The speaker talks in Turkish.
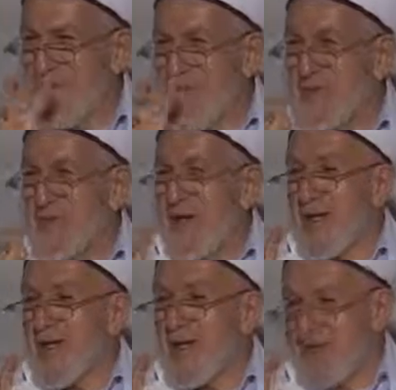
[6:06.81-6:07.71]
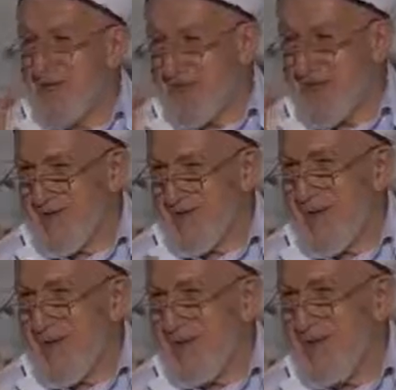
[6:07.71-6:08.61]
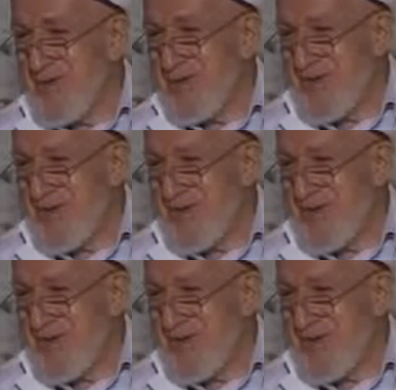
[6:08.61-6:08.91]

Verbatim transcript: düğülüp kalıyor zavallı büyüyemiyor